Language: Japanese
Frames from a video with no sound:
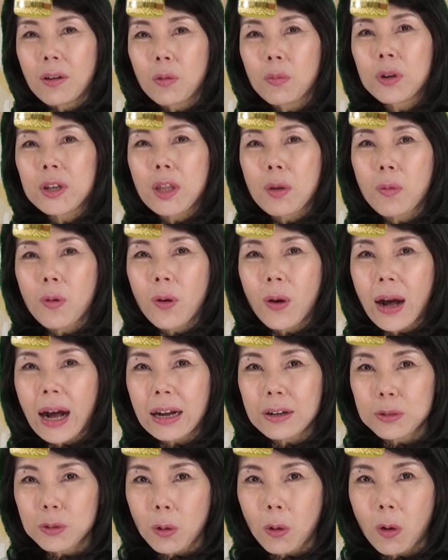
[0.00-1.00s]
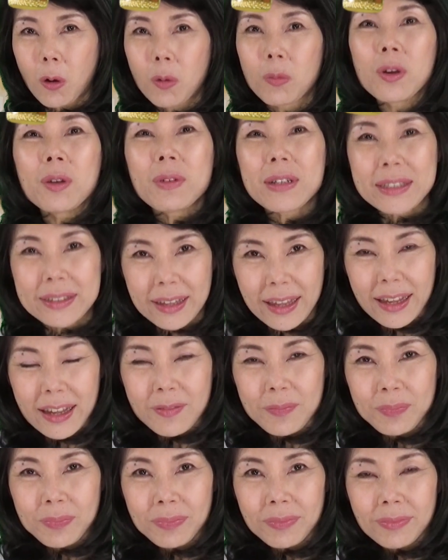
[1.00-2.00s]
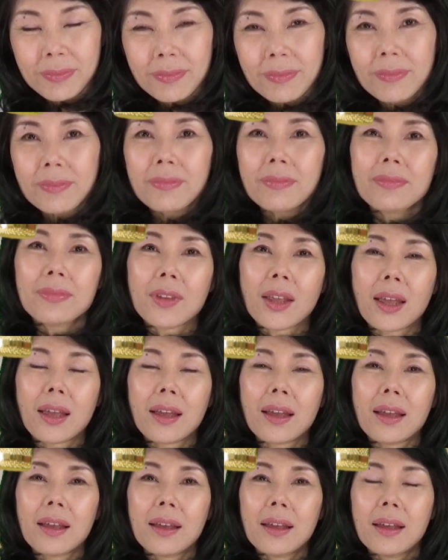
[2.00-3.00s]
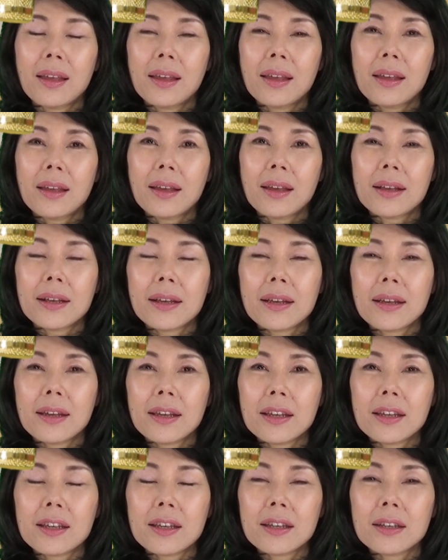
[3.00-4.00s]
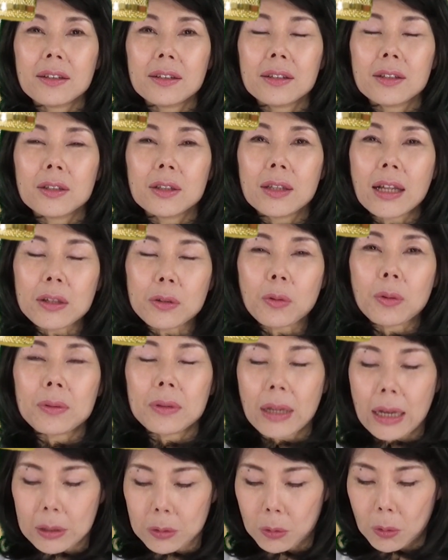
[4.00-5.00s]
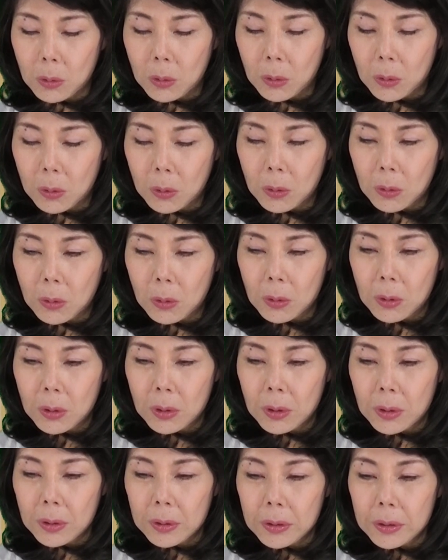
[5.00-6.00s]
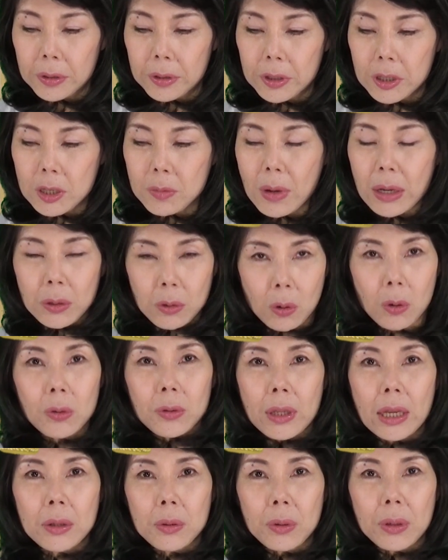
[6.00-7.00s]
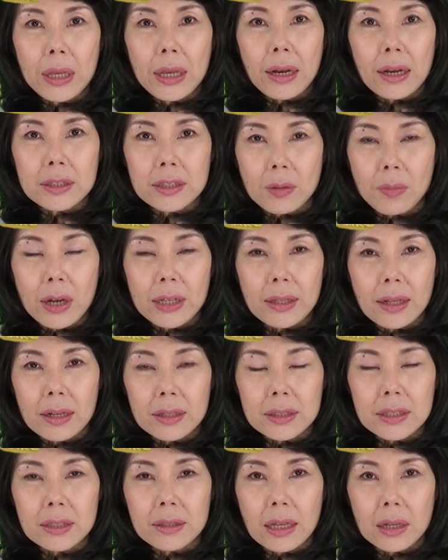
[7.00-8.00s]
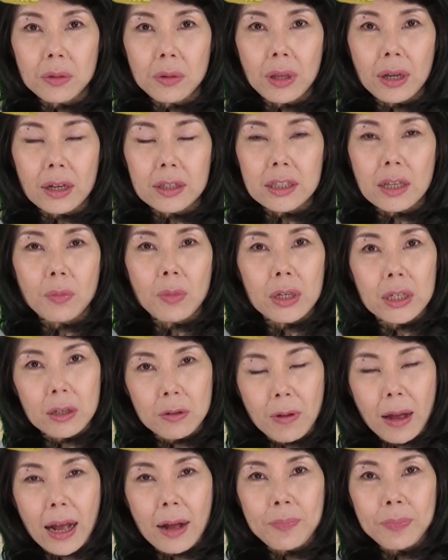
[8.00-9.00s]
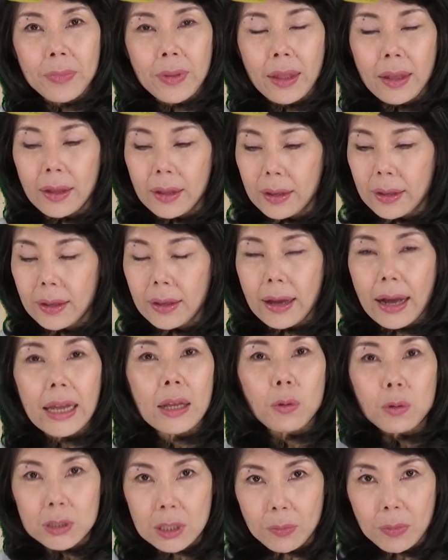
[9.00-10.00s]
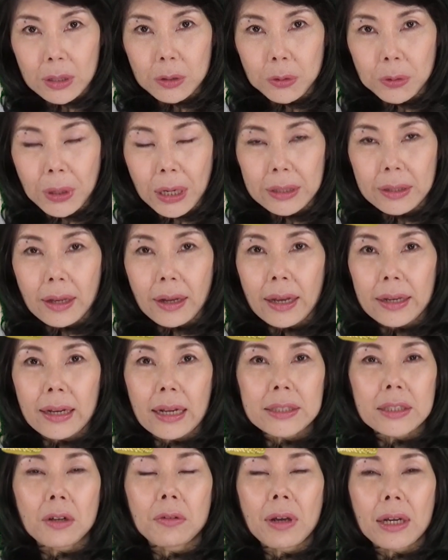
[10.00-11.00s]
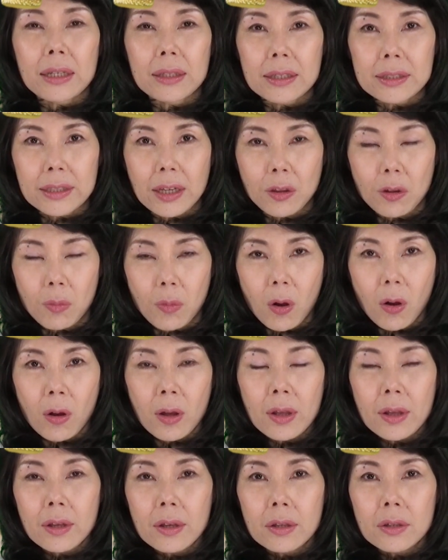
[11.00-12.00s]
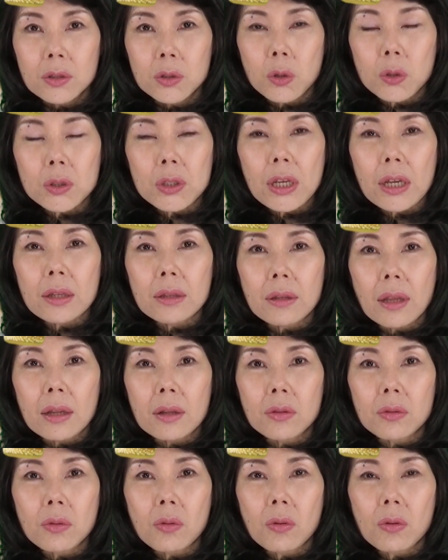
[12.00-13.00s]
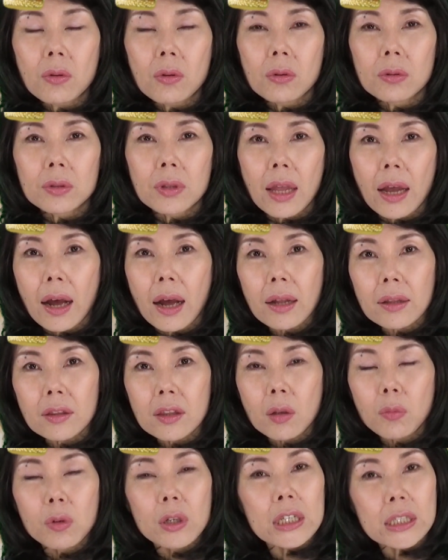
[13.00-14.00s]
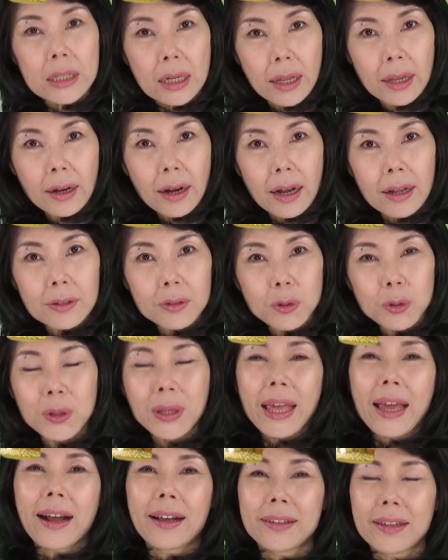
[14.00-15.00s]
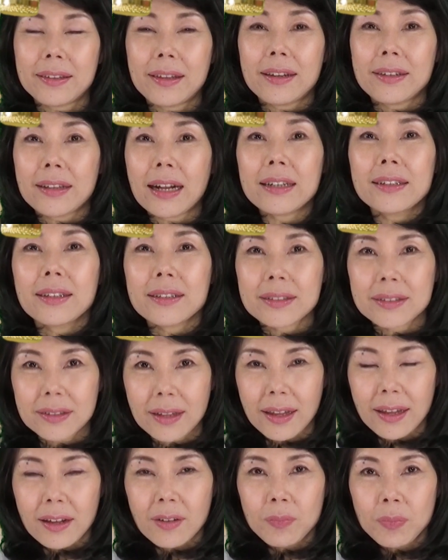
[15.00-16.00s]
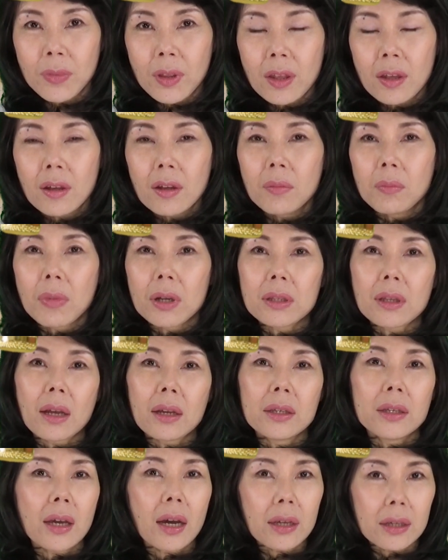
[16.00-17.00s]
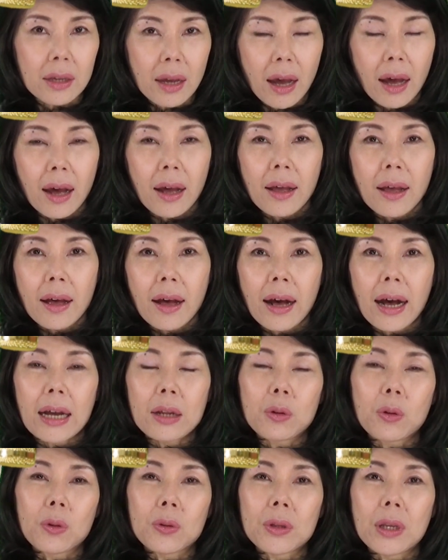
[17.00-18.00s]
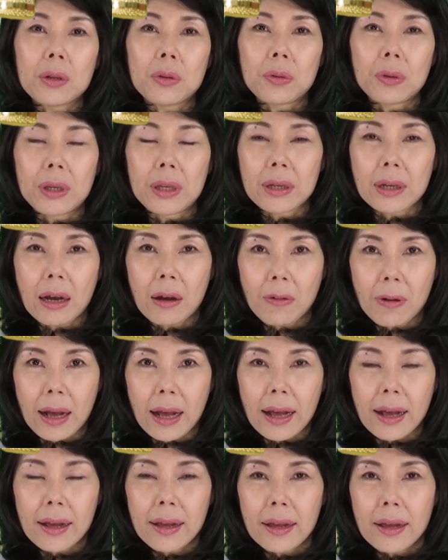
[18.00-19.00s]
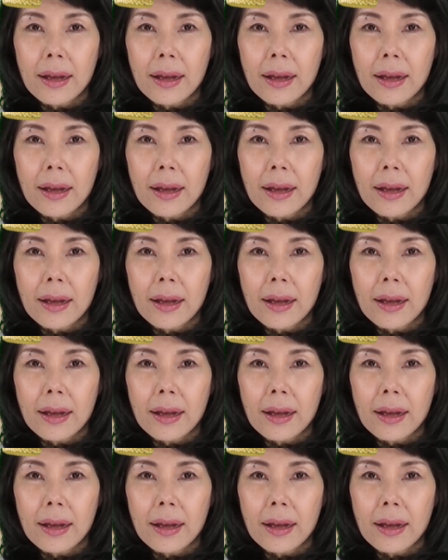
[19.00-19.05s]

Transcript: 思いでもあると思いますね。で、えー、などあのー、今の天皇陛下様新しい天皇陛下様にはえー、愛子さまという方がいらっしゃるわけですけども女性天皇であってもいいじゃないかという意見が出てきたりですねまたいやいやあの天皇陛下は